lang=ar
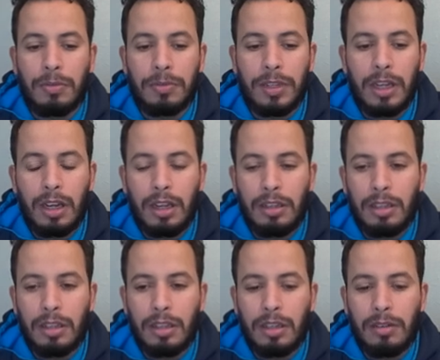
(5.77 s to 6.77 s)
في
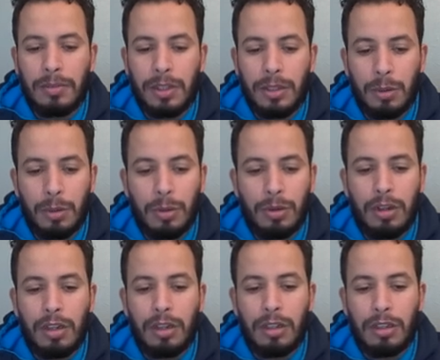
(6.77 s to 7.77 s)
هذا الفيديو
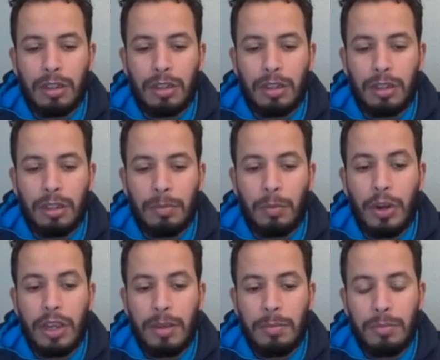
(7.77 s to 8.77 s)
آه،
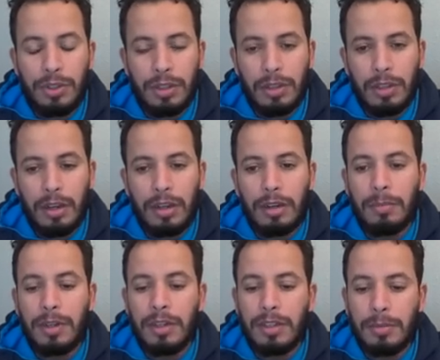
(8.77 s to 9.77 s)
مهم جدا
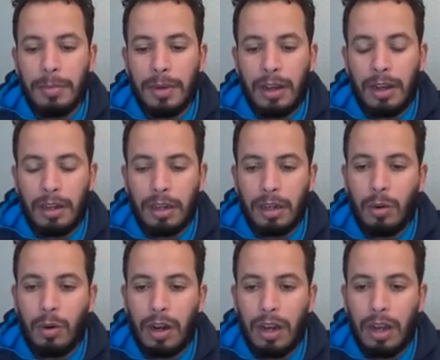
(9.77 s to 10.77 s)
بالنسبه
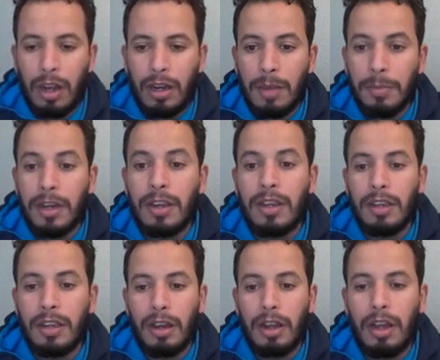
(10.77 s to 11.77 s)
للقرعه
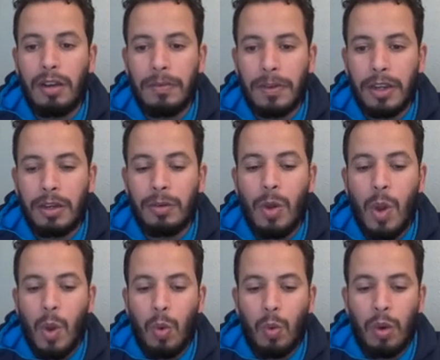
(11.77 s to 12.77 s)
الامريكيه
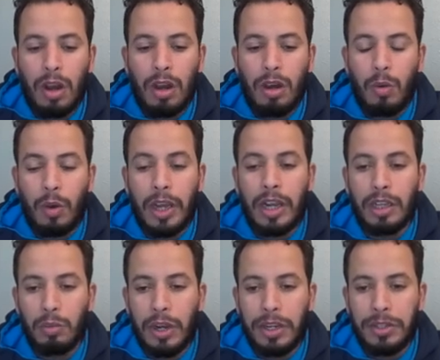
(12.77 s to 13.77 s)

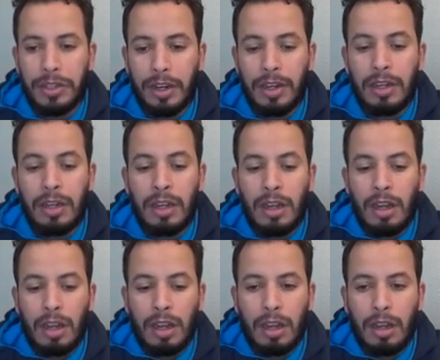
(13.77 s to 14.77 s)
2021
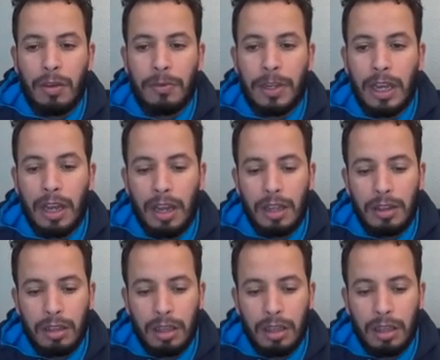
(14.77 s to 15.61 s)
في هذا